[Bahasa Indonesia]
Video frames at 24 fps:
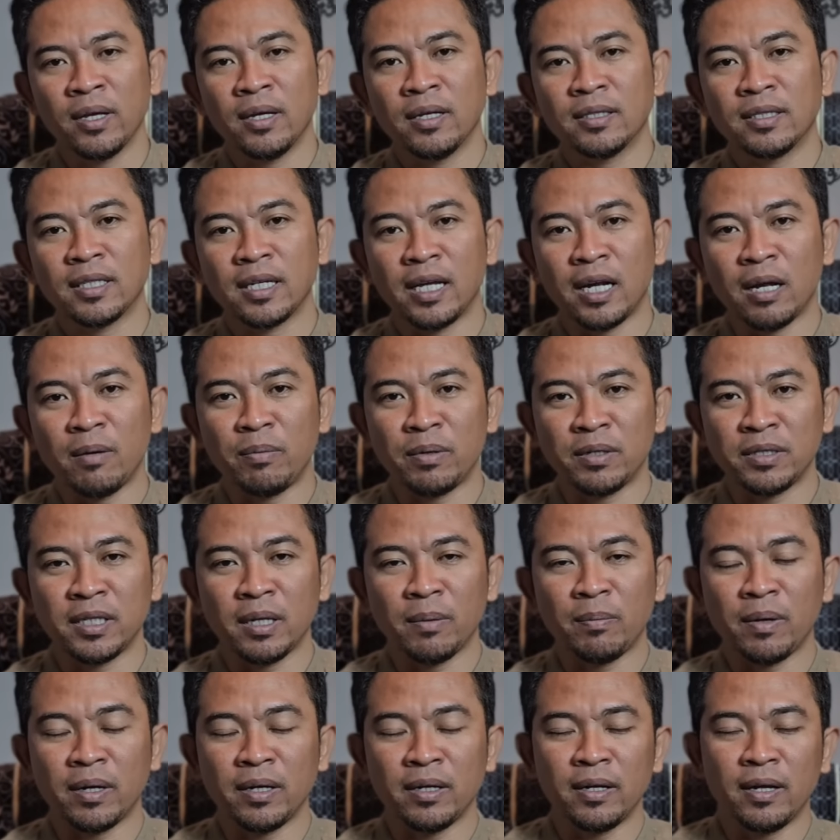Segera
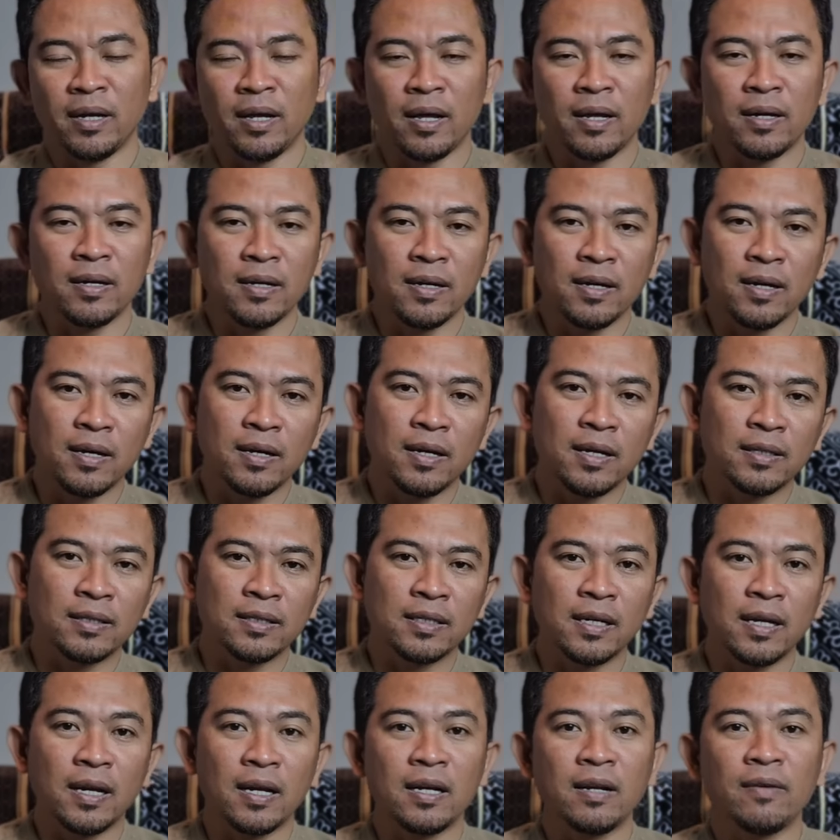persiapkan diri Anda dan
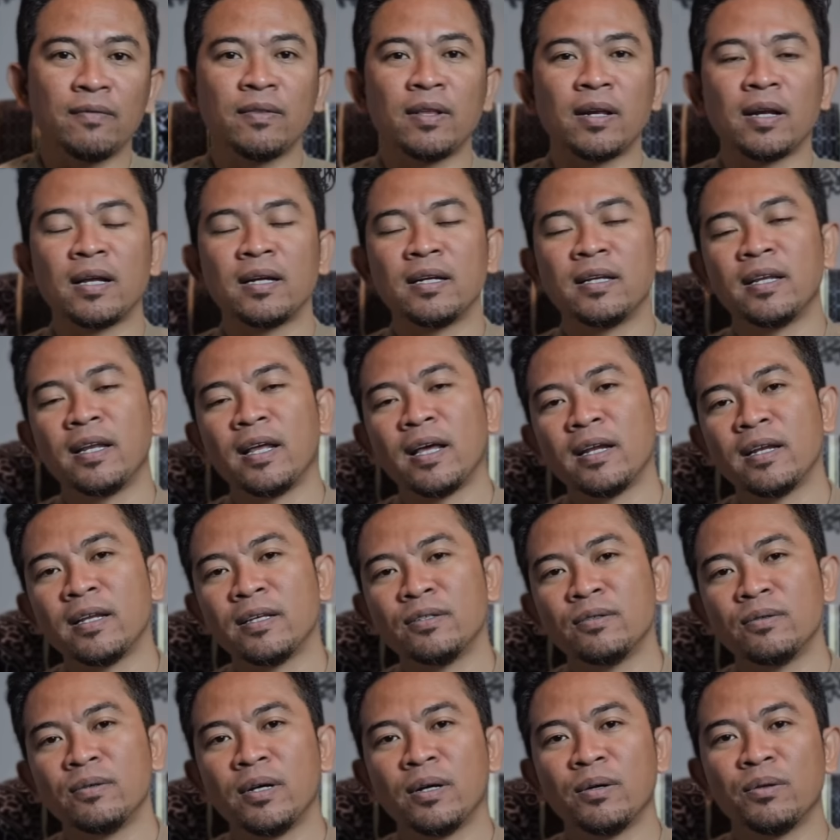segera daftarkan diri Anda
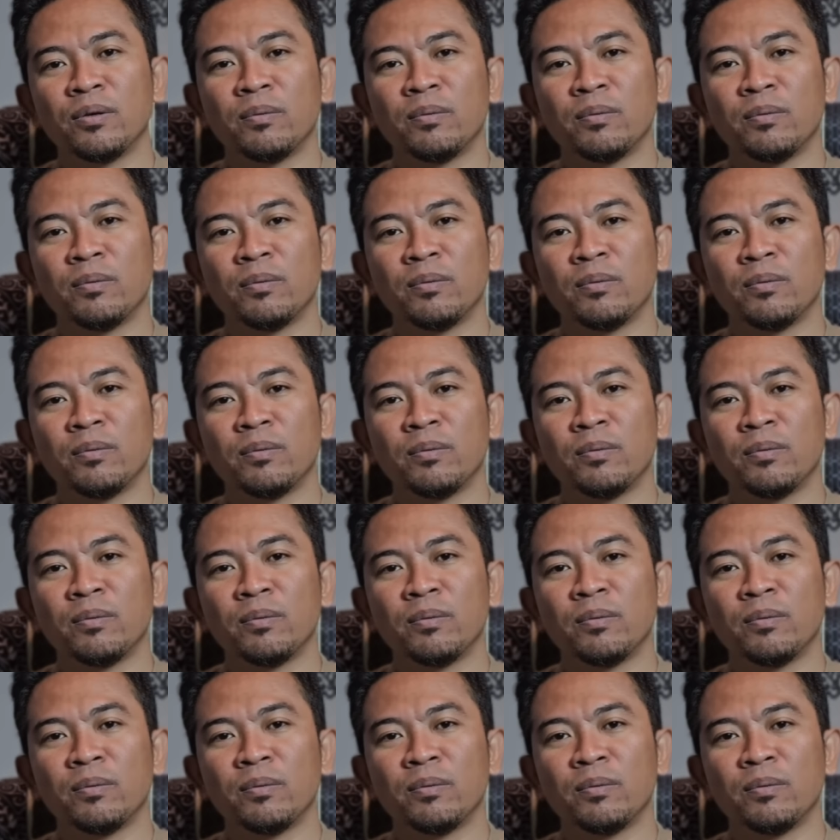juga.